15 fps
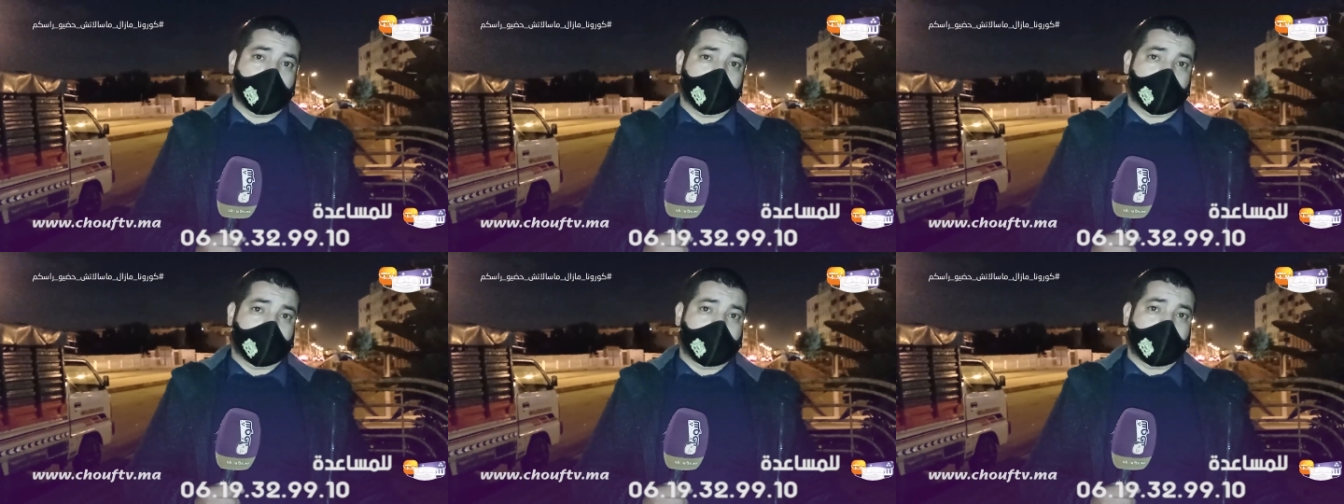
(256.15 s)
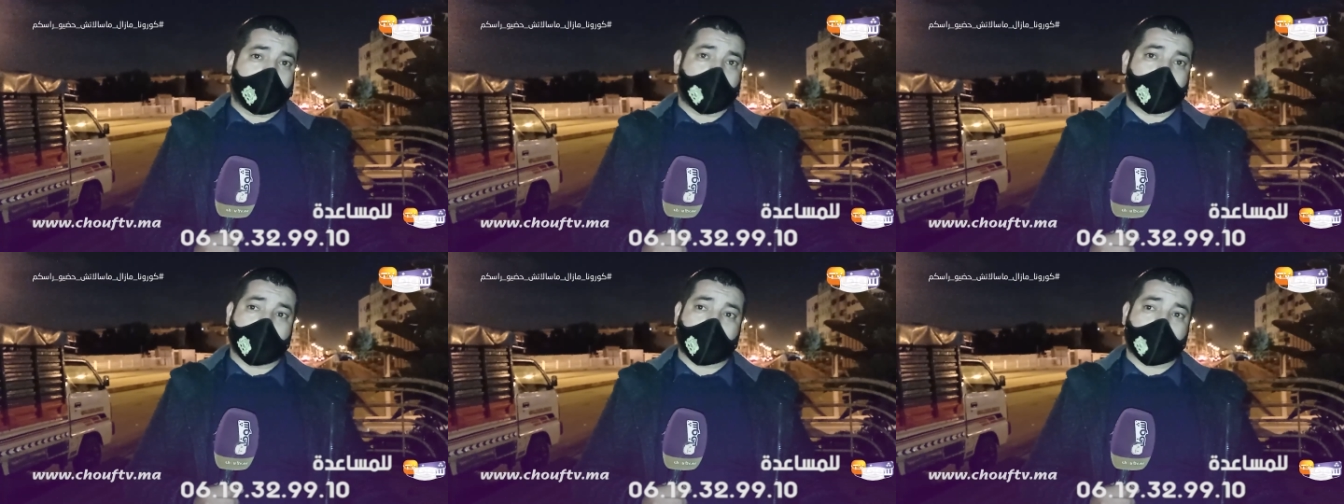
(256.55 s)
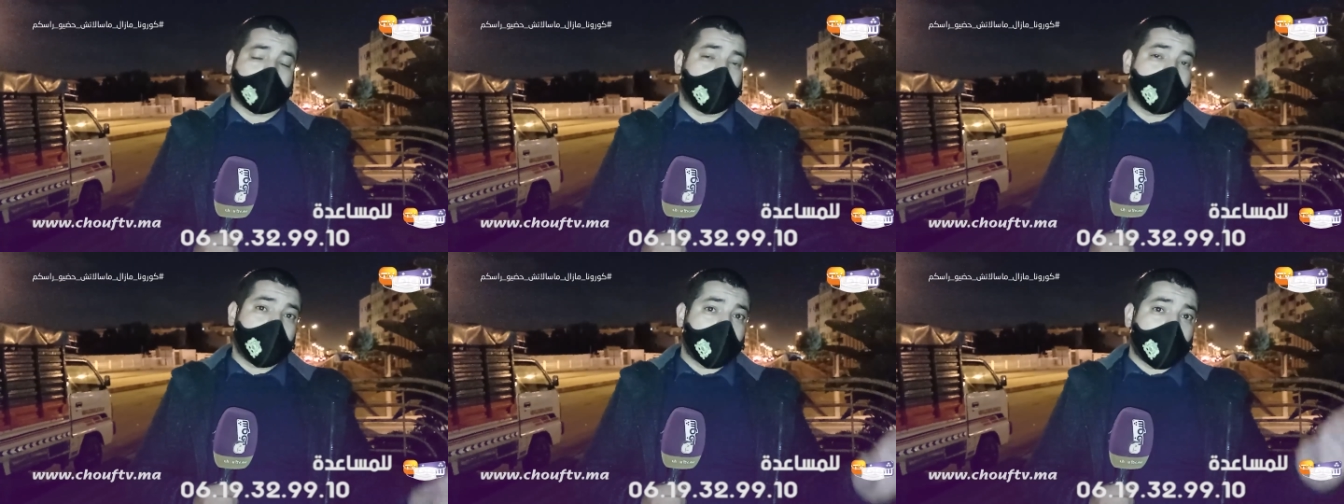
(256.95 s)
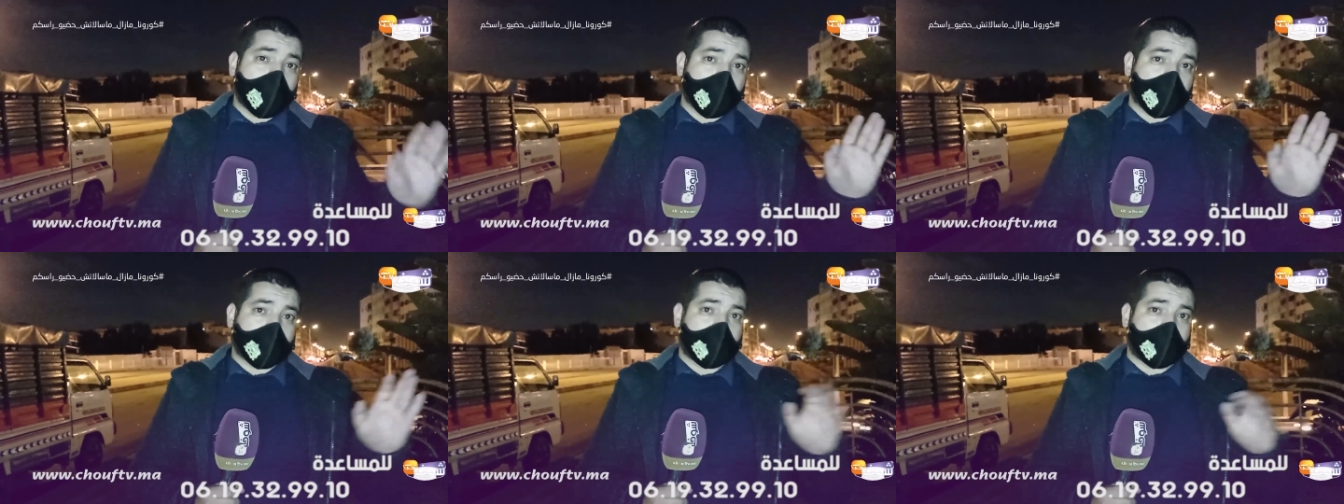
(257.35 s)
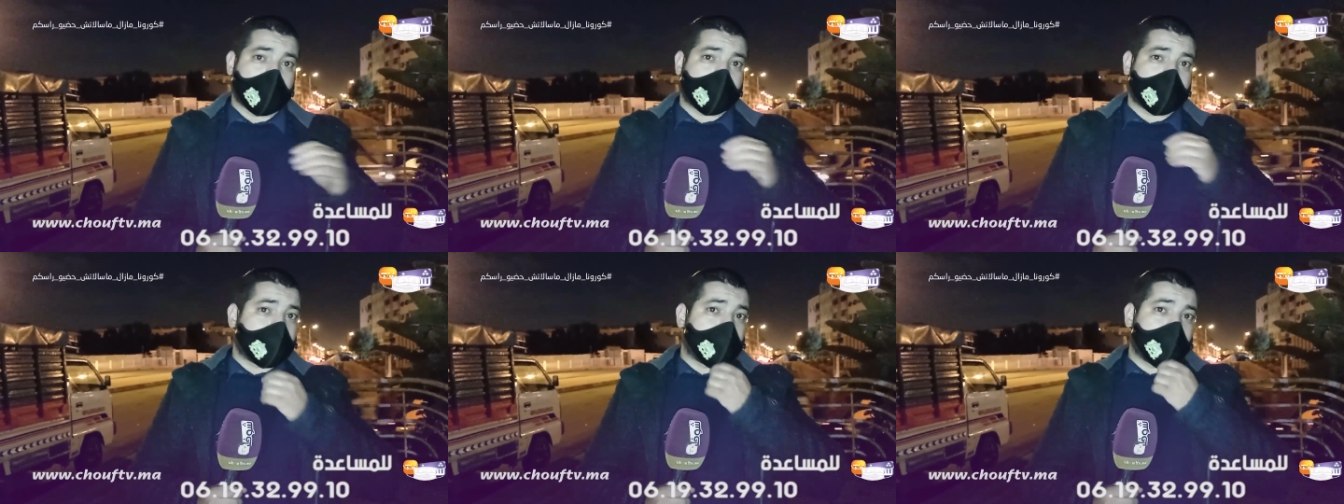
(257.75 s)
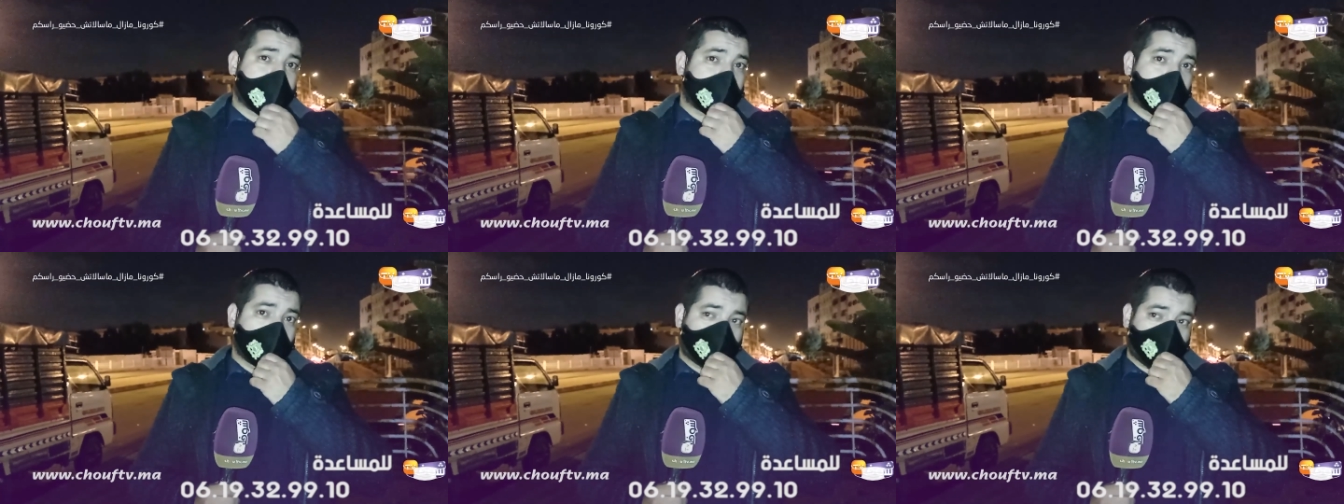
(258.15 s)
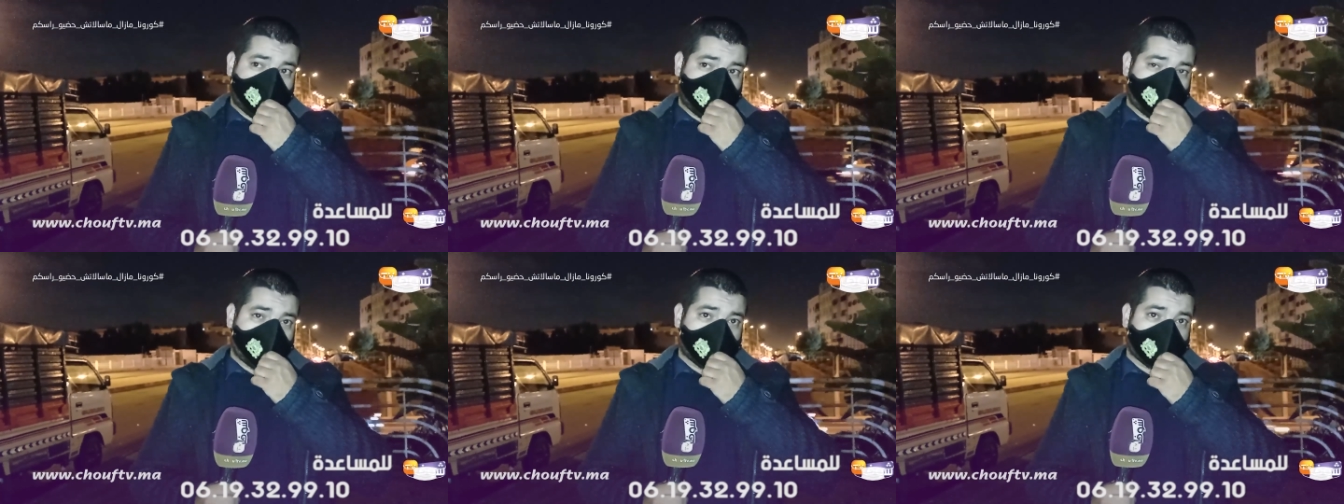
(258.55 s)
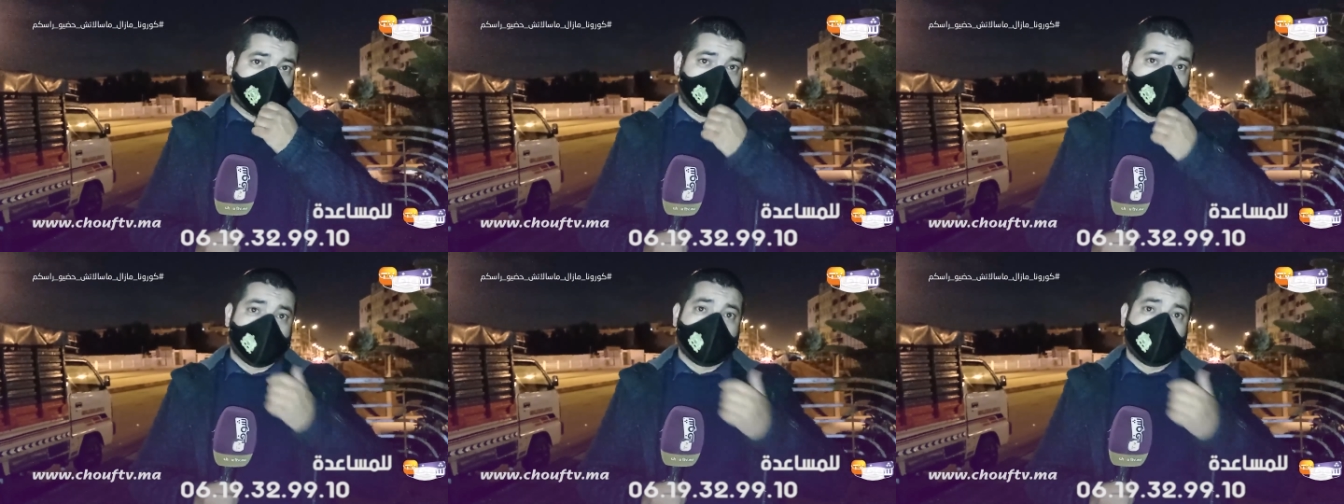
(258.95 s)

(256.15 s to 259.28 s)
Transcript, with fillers: الدار باش ما بقاش كيخلص الكرا قالت لهم صافي خرجوا